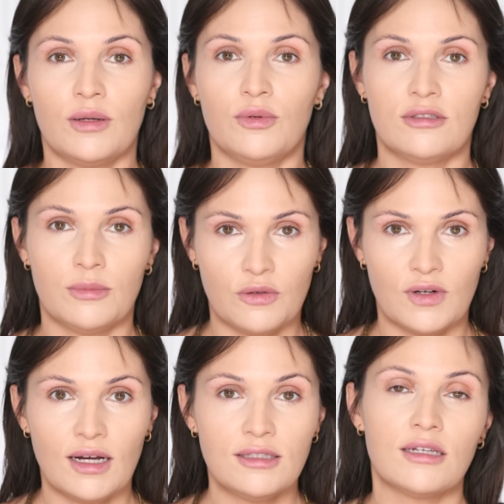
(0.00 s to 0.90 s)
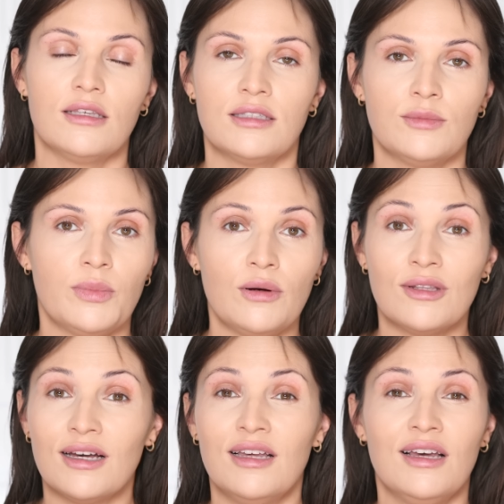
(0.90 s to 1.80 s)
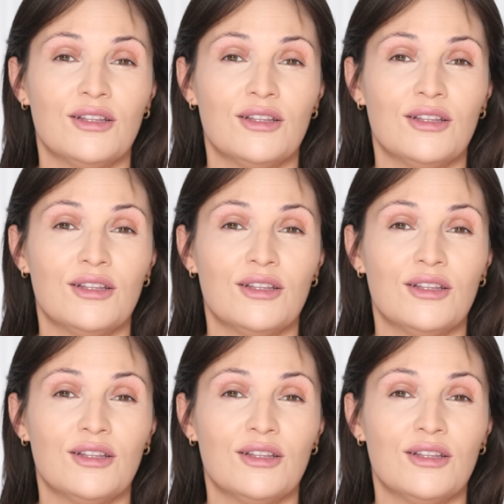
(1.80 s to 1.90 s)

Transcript: albo jestem po wakacjach i jestem opalona,